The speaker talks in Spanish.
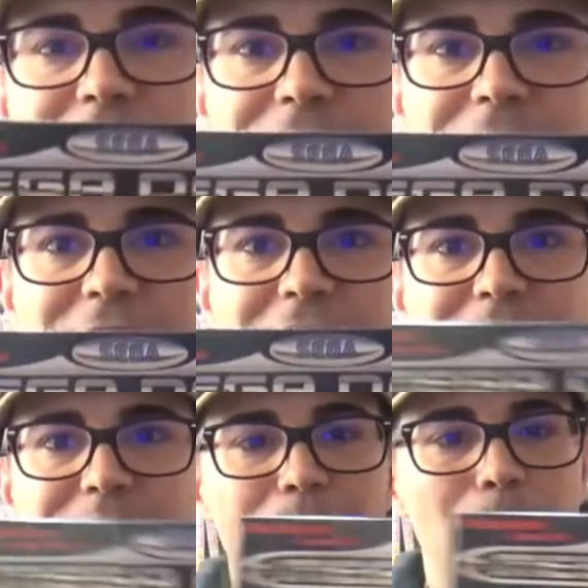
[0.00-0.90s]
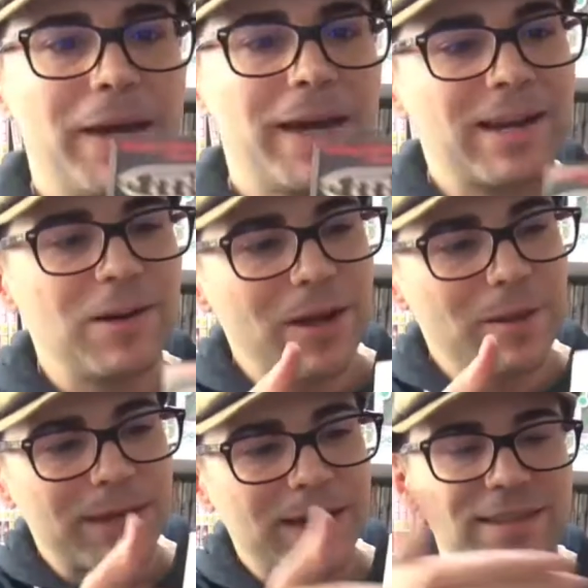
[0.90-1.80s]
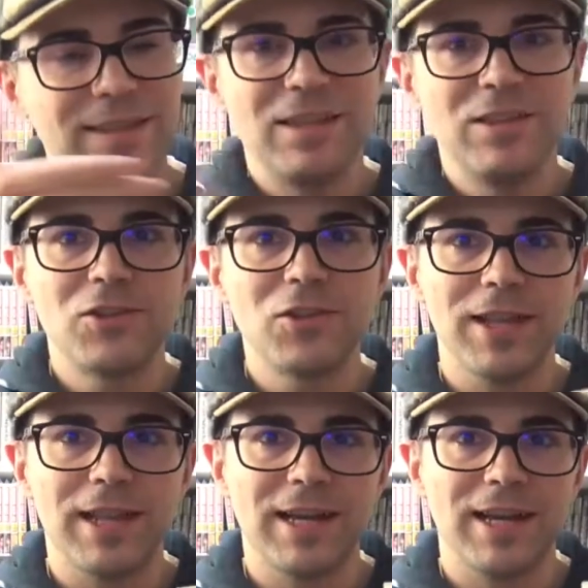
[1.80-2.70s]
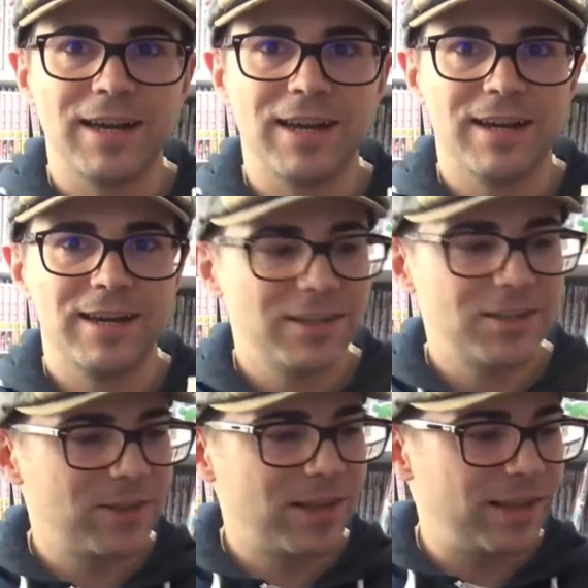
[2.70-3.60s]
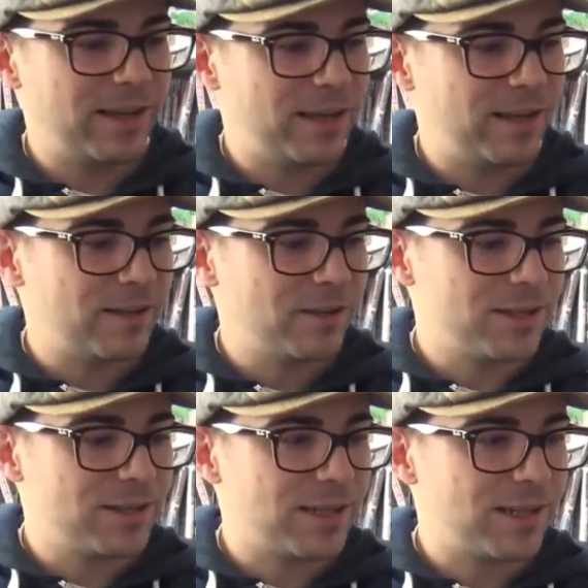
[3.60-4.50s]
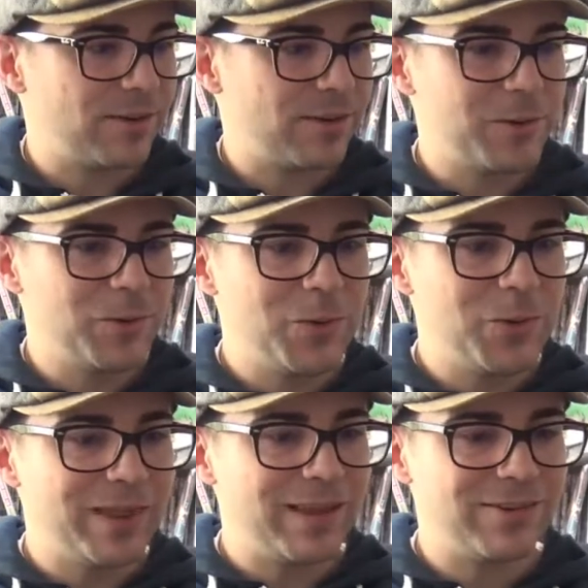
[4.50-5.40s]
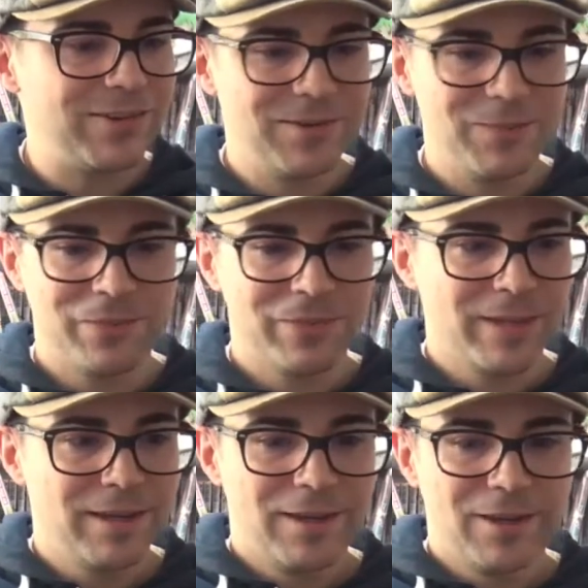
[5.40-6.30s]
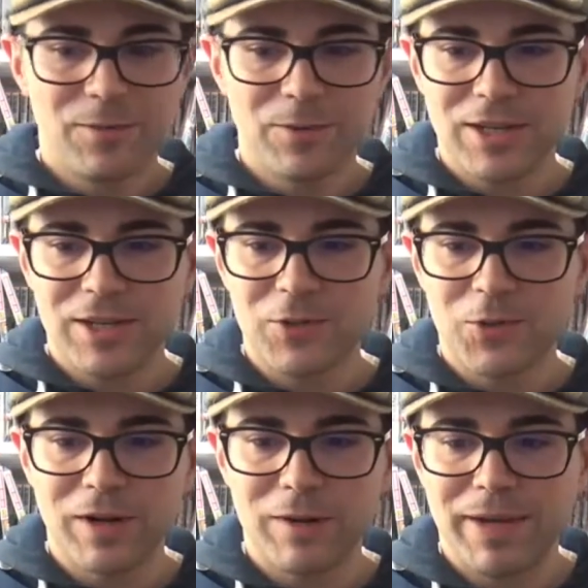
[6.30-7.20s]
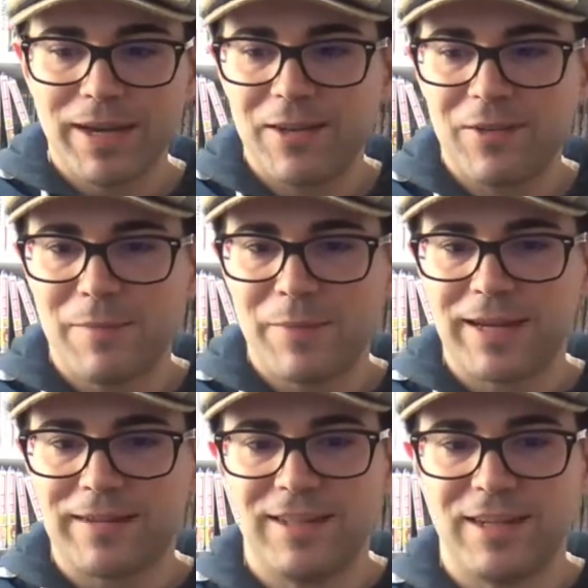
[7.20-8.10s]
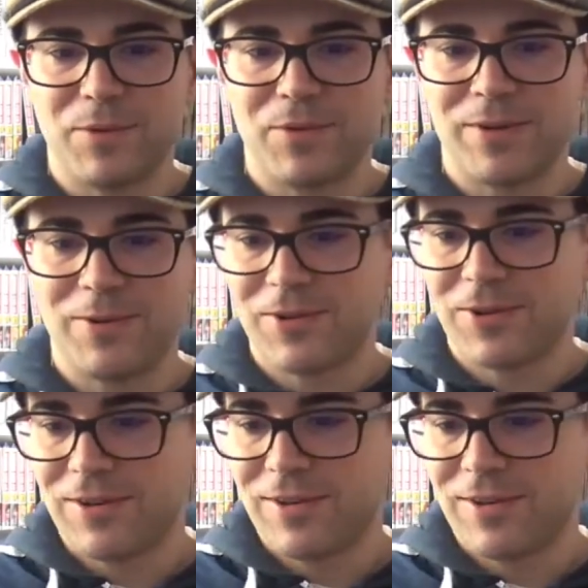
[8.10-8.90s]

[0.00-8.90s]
¿Y qué hacen? Pegarle una pegatina en toda la caja. Es una de... Tengo que sacarla ahora con un cuidado. ¿Cómo se les ocurre pegar ahí una pegatina, por favor?